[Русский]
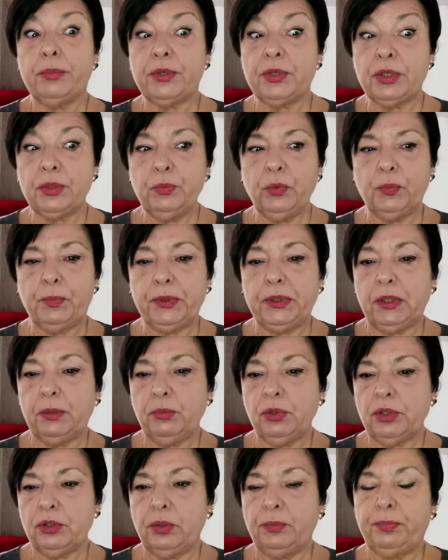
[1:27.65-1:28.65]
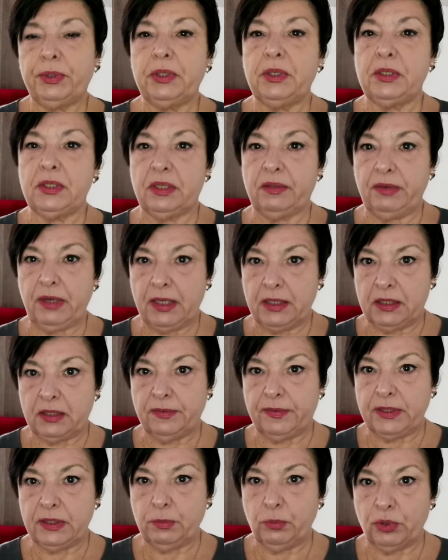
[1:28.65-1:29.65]
Почему? Потому что
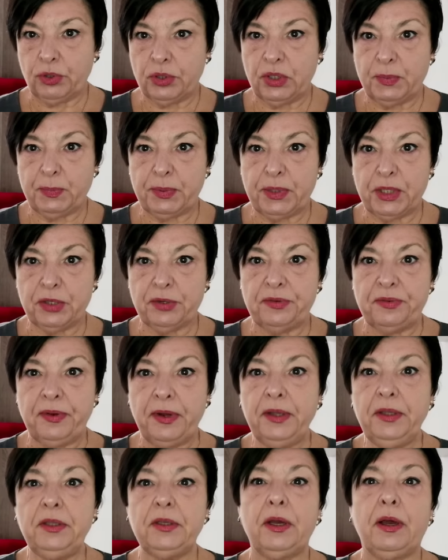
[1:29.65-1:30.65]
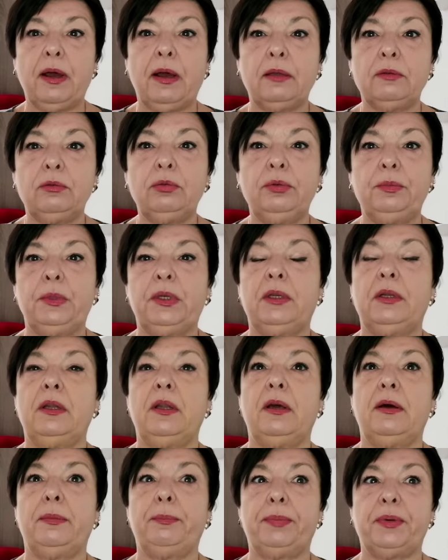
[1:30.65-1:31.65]
предоставляется возможность проживания, а домик
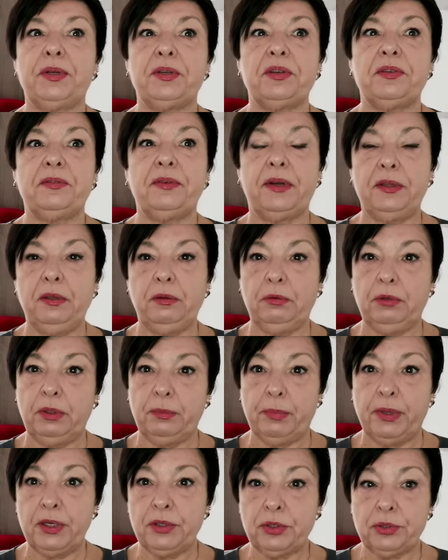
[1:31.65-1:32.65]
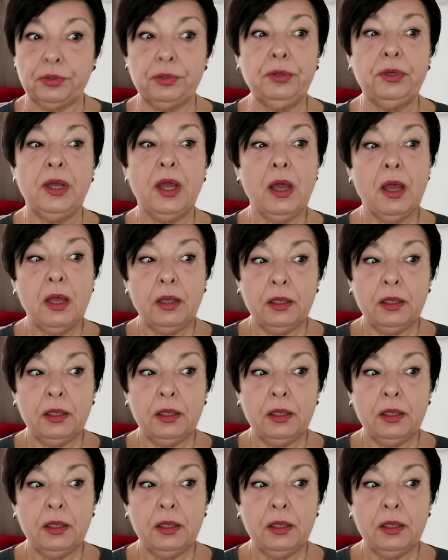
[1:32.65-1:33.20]
для проживания он небольшой